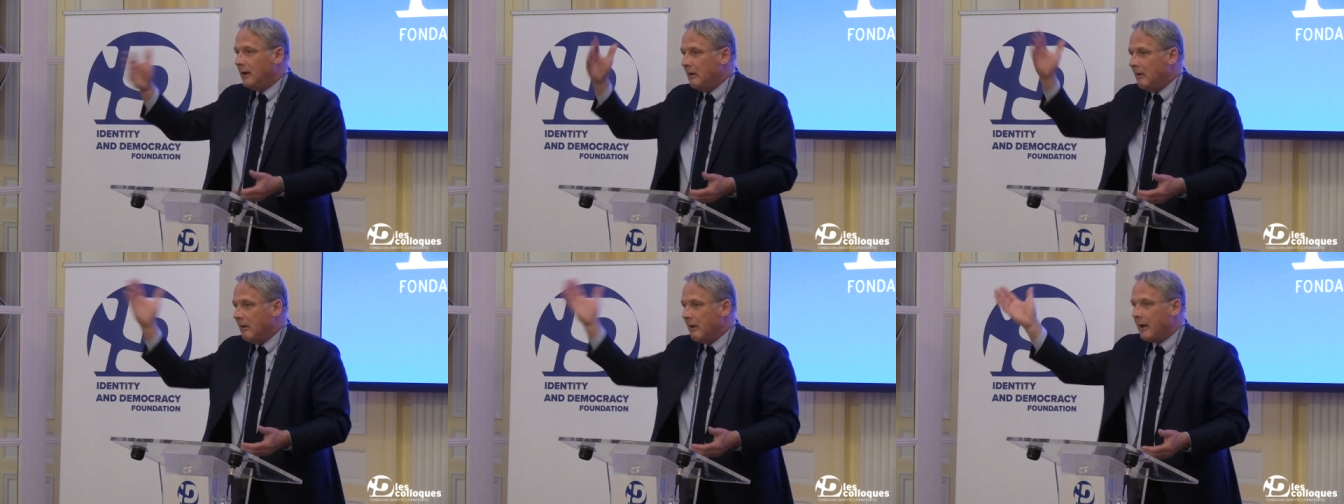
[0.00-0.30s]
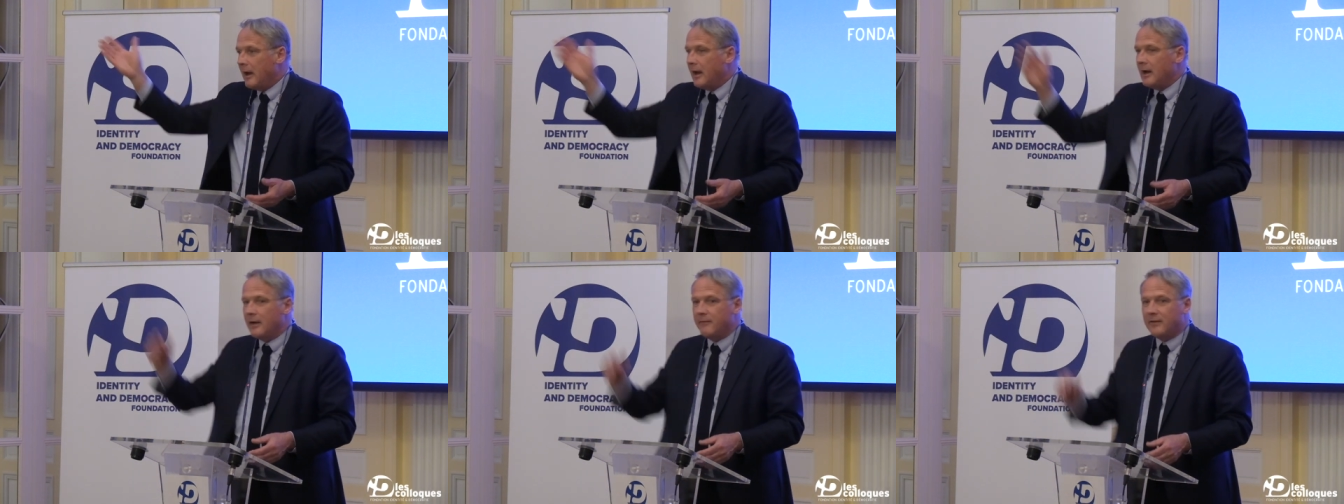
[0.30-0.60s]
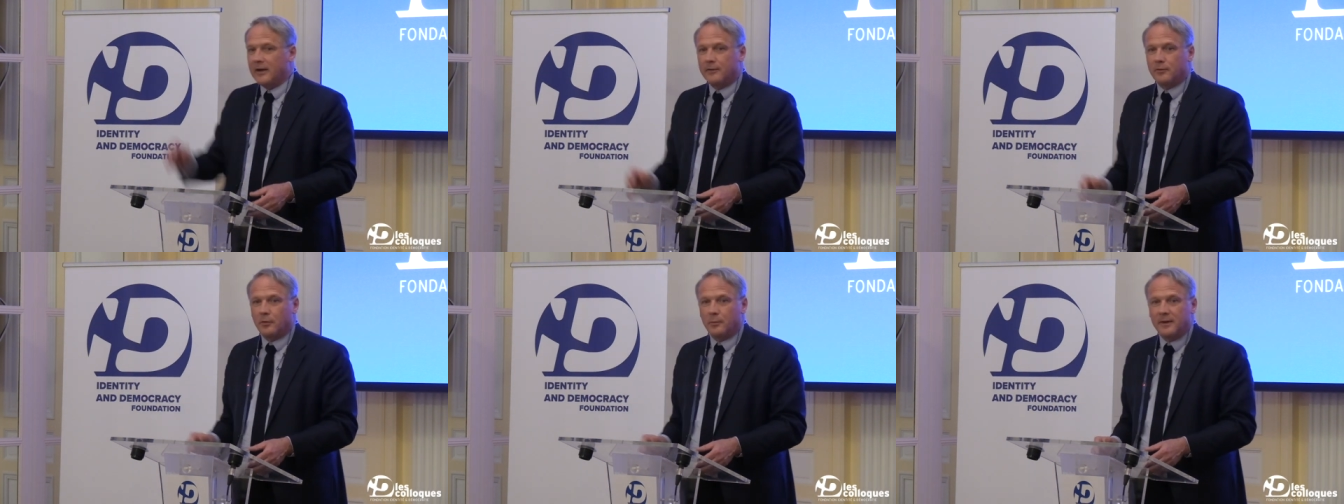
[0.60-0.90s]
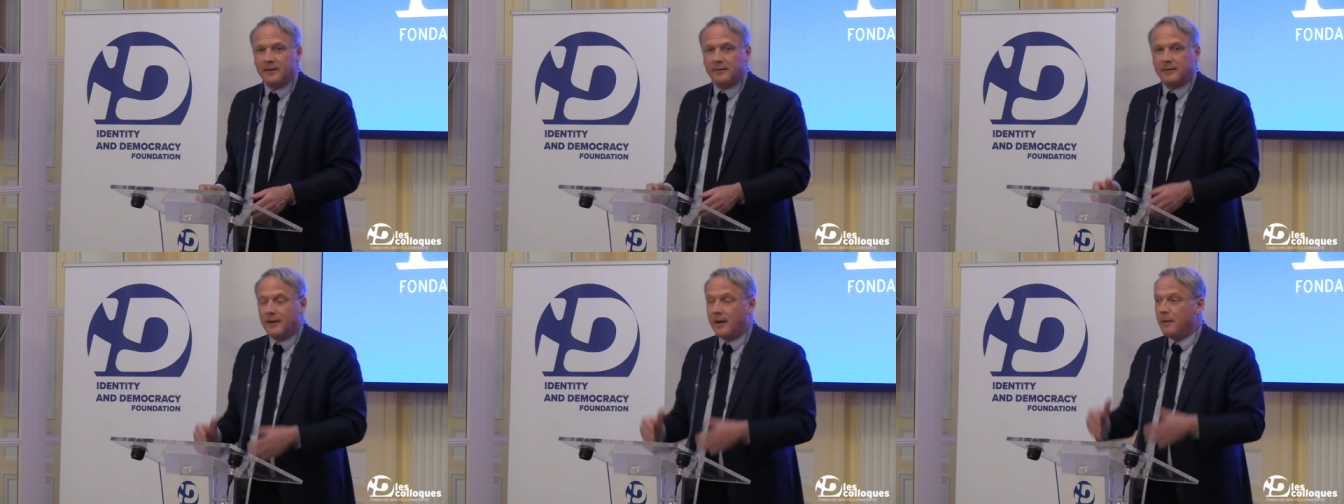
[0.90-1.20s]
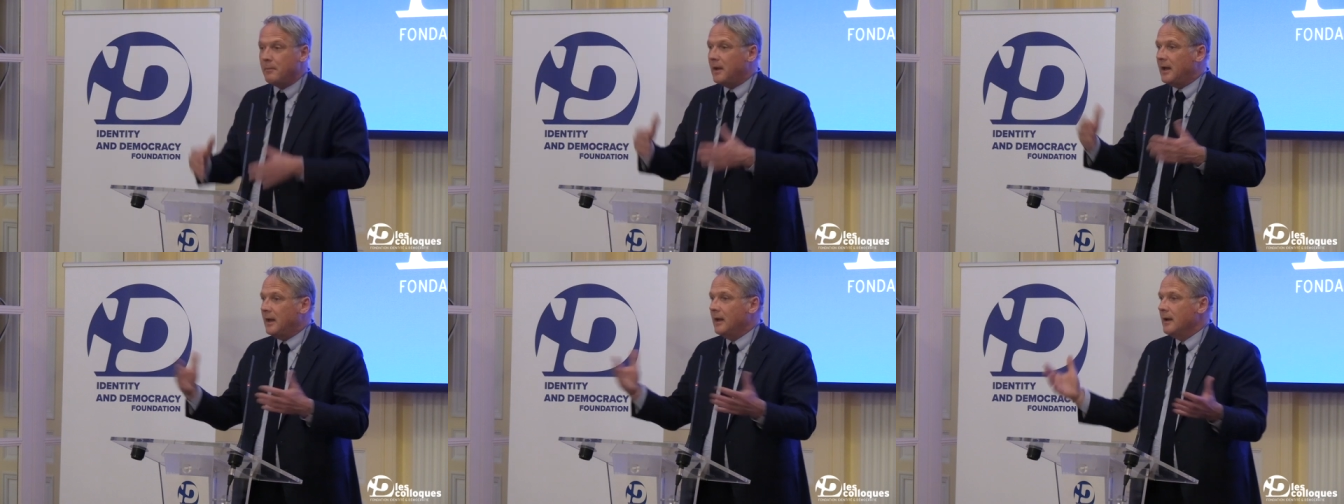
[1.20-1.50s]
il les règle avec son médecin,
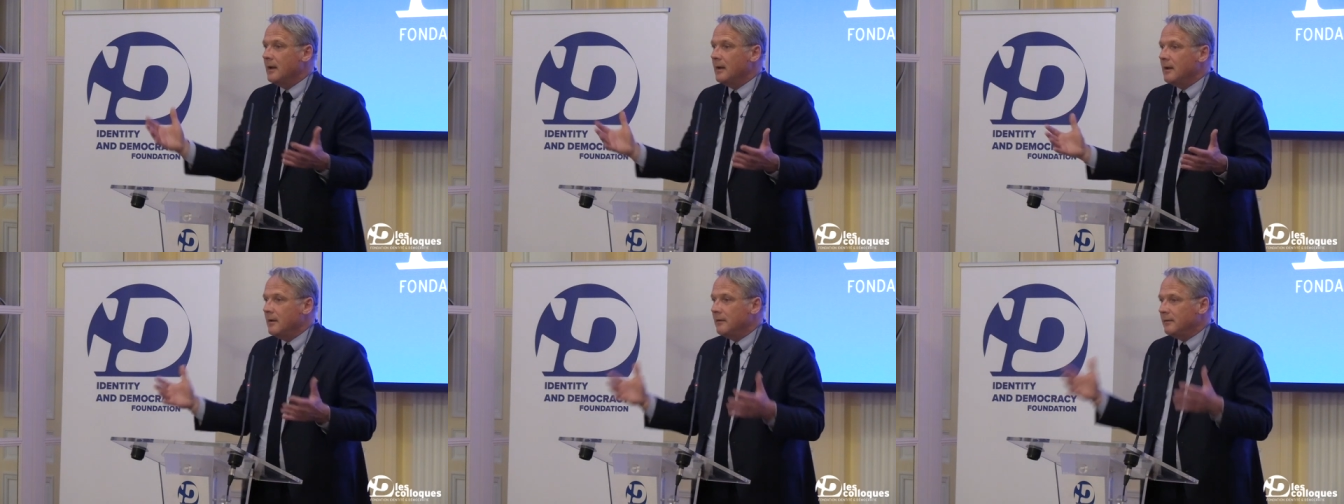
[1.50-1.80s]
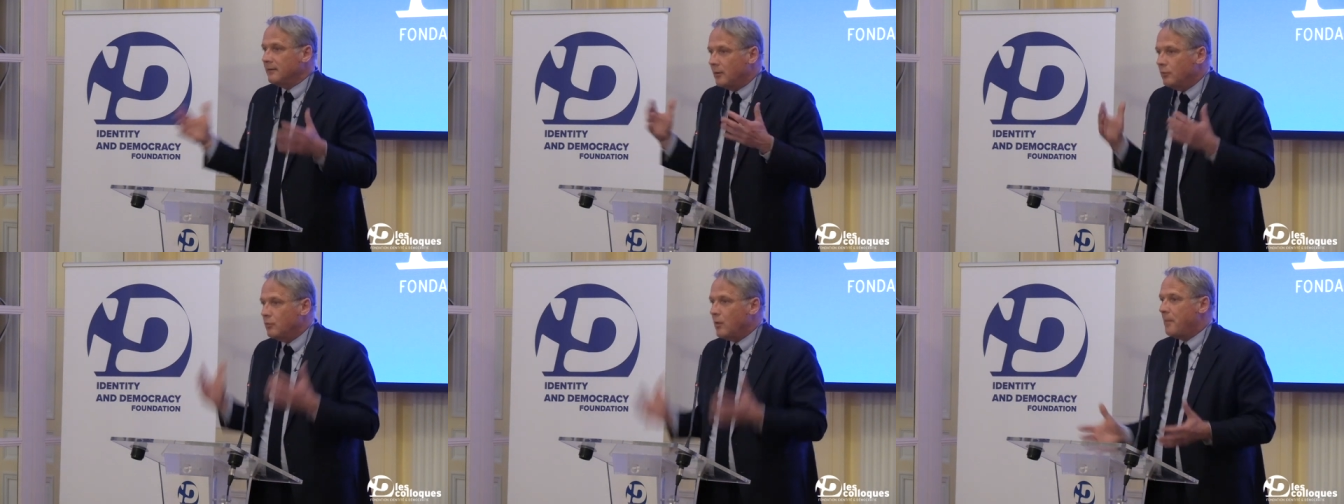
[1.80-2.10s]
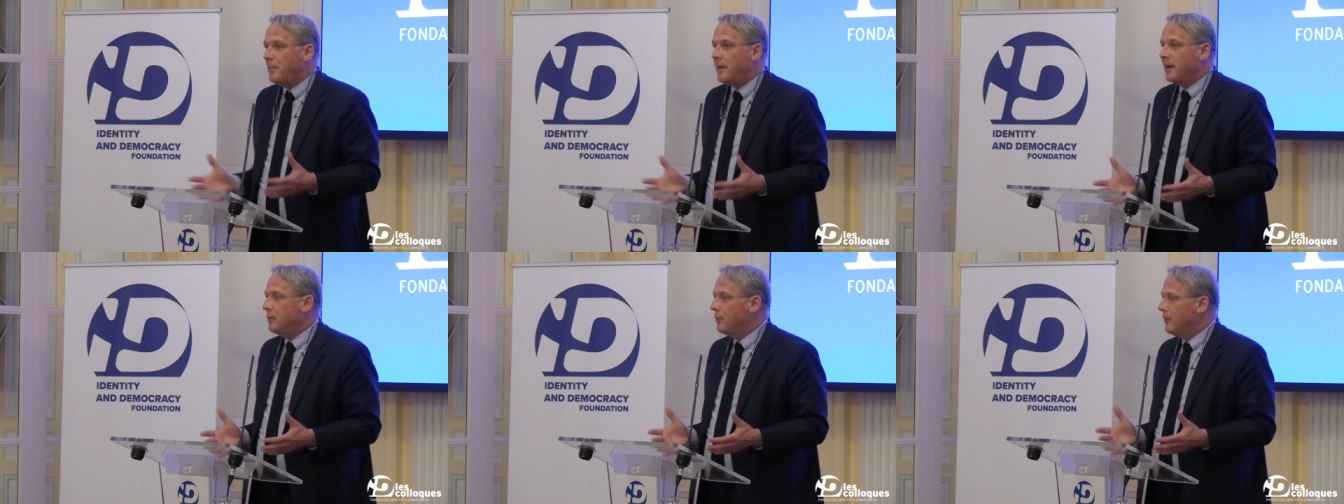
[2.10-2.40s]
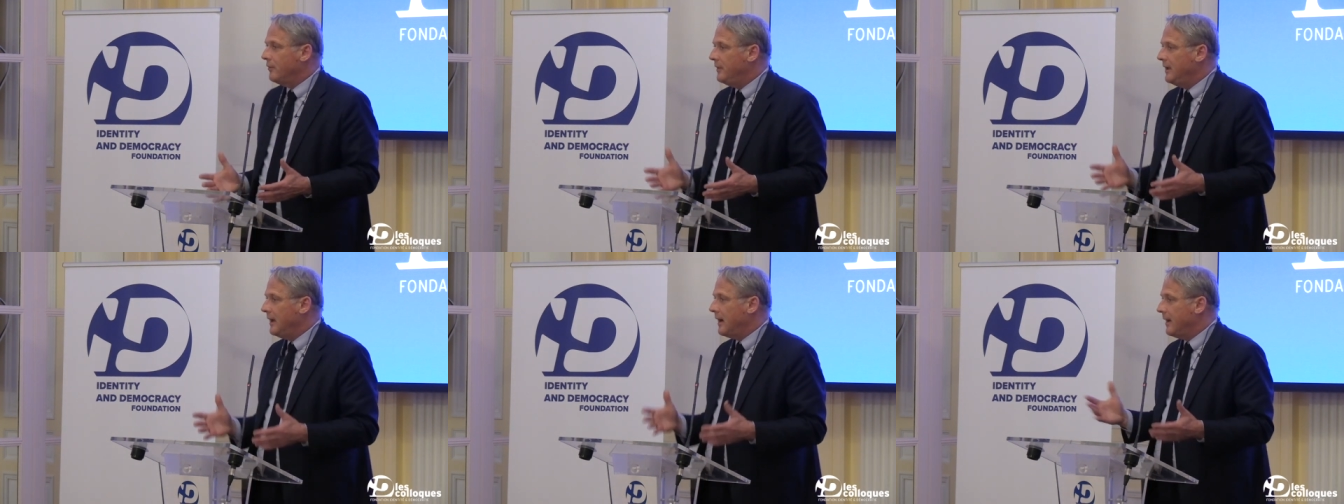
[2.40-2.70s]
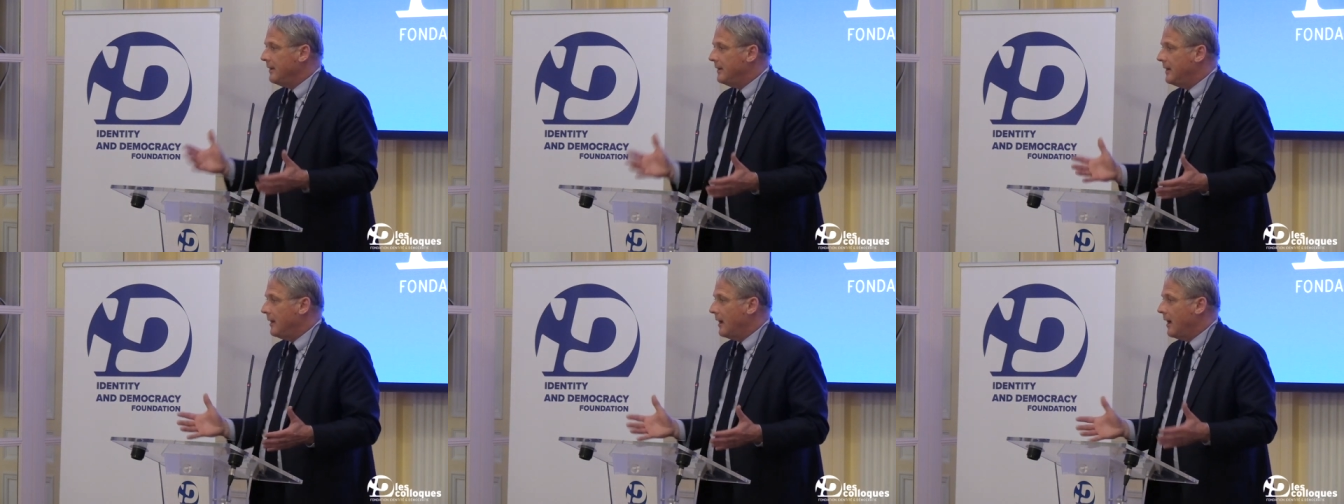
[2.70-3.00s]
mais ça ne doit pas devenir un,